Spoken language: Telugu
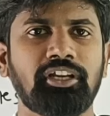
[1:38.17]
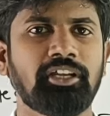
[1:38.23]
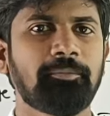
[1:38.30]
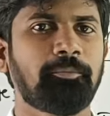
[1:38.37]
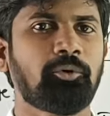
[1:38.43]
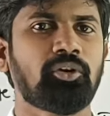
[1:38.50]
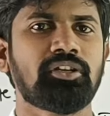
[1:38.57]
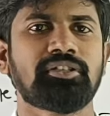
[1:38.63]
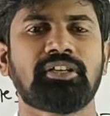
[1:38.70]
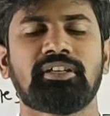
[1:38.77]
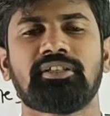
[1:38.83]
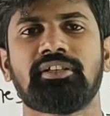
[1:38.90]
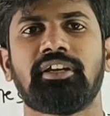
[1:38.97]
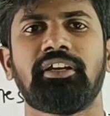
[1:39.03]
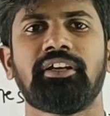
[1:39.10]
ఢిల్లీ పోలీస్
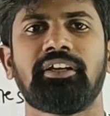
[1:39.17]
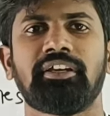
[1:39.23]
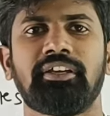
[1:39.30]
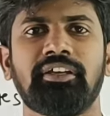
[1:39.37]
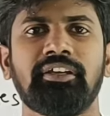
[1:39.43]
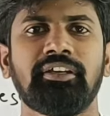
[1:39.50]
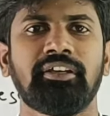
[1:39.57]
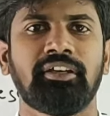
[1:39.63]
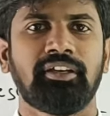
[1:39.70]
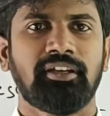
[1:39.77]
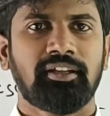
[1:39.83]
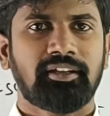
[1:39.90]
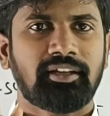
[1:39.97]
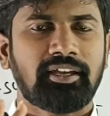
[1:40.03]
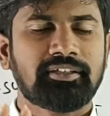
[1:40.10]
ఎస్ఐలకి
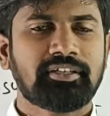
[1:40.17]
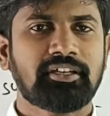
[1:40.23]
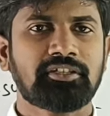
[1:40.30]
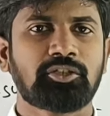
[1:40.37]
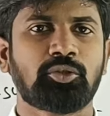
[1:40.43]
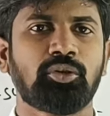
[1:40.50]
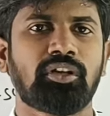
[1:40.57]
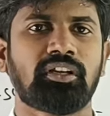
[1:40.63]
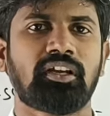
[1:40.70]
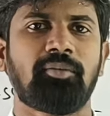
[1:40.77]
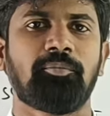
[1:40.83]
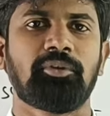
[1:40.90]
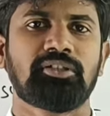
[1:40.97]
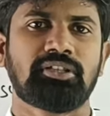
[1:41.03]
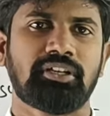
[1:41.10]
లైసెన్స్ కూడా
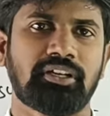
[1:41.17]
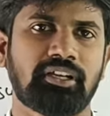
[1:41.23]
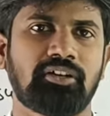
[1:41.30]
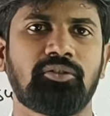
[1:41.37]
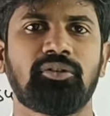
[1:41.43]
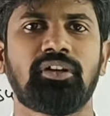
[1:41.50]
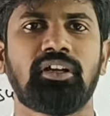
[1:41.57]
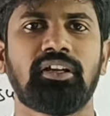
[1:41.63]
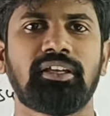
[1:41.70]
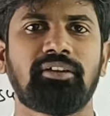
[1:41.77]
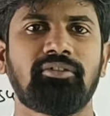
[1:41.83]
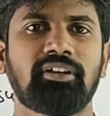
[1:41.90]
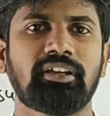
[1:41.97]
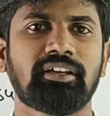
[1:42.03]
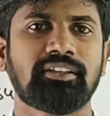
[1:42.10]
కంపల్సరీగా ఉండాలి
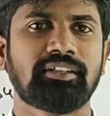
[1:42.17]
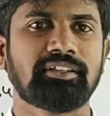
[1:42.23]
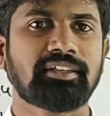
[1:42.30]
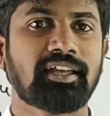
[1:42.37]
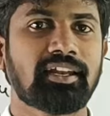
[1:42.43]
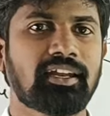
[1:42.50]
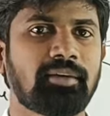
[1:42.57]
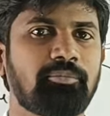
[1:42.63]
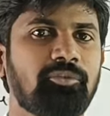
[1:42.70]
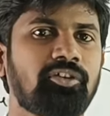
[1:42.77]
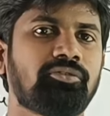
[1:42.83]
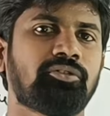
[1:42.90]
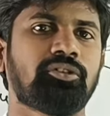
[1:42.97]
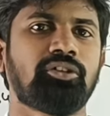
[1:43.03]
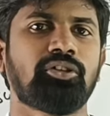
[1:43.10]
ఎవరికైతే
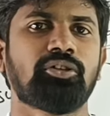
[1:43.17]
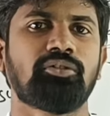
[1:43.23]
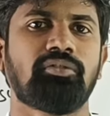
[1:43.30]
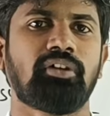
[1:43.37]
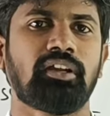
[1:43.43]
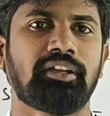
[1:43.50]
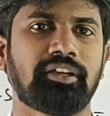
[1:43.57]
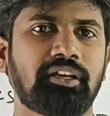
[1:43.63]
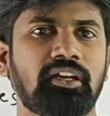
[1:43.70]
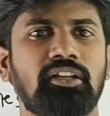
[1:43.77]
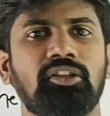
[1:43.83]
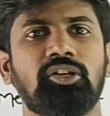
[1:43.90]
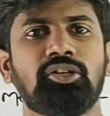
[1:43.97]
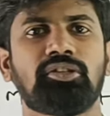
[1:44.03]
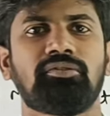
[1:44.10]
ఎల్ఎంవి ఉందో వాళ్ళు ఇంకా
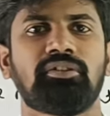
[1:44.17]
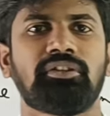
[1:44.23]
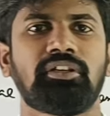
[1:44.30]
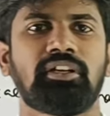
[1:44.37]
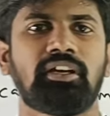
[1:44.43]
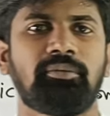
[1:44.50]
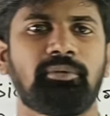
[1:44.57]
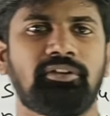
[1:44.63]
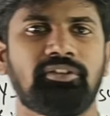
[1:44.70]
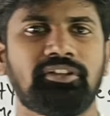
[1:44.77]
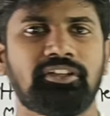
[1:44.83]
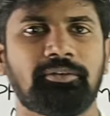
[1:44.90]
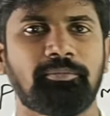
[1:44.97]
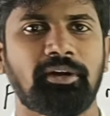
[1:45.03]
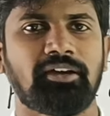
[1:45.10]
అదృష్టవంతులుగా మనం
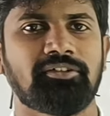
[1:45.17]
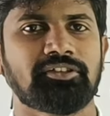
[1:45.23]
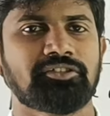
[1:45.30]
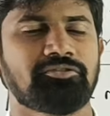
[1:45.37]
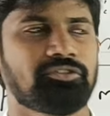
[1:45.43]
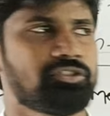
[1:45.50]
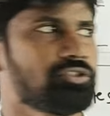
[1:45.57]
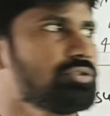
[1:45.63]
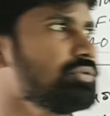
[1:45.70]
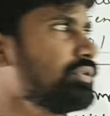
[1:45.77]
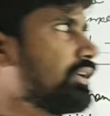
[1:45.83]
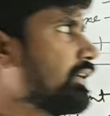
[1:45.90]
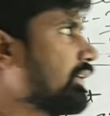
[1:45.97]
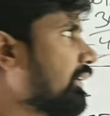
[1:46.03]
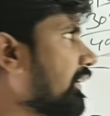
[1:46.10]
అయితే భావించవచ్చు
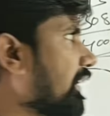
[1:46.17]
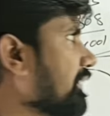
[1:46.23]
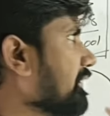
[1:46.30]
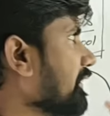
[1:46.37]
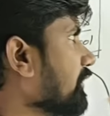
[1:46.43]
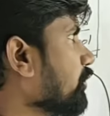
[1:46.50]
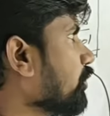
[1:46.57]
అయితే